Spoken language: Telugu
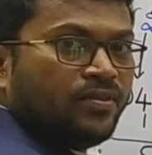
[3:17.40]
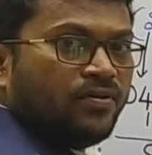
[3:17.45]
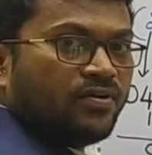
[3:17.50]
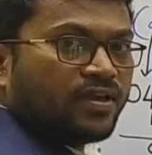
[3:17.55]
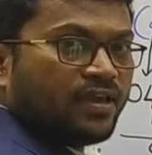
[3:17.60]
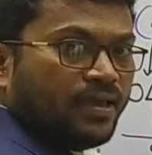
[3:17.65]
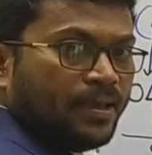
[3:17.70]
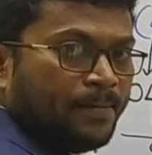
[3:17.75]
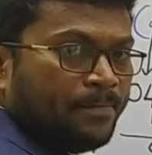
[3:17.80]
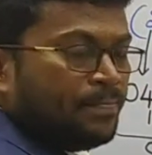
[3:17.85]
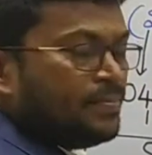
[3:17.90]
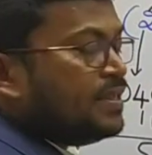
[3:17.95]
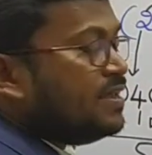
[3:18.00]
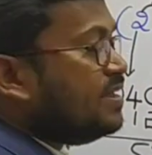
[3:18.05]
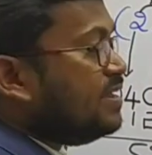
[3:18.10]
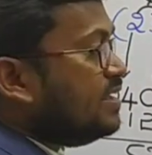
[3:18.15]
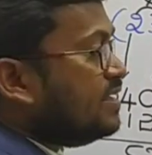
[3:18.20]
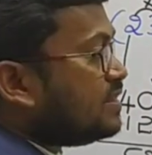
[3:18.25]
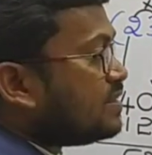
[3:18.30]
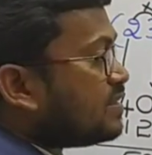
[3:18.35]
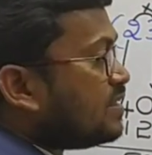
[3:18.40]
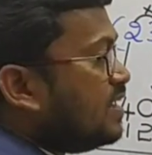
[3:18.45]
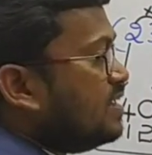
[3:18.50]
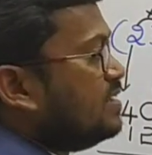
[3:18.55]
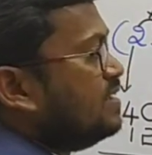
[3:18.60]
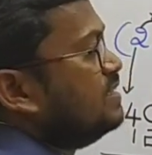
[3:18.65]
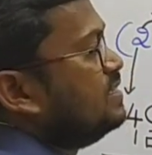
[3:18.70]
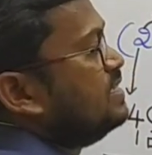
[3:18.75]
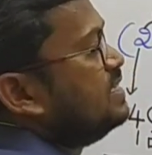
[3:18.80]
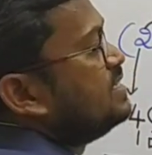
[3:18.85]
ఓకే ఈ
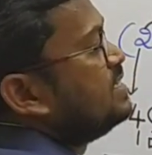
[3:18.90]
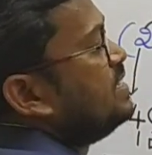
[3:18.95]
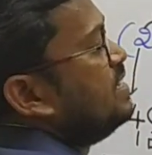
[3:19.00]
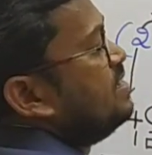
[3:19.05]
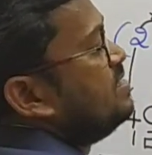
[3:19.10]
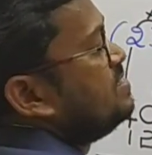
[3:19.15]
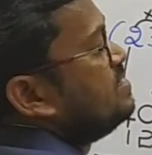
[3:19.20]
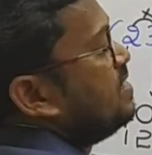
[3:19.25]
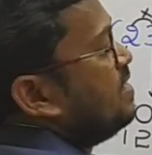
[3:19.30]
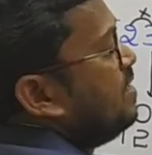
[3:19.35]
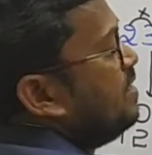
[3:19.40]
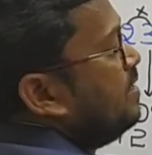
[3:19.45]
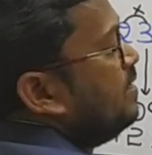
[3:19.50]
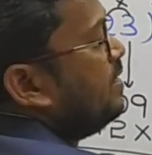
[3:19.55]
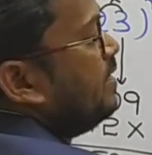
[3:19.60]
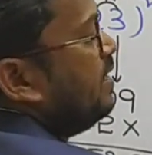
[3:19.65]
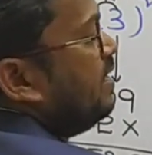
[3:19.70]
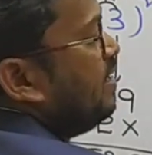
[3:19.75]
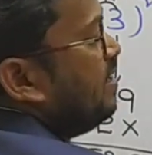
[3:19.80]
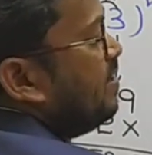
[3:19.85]
థర్టీ సిక్స్ని ఏం చేయాలంటే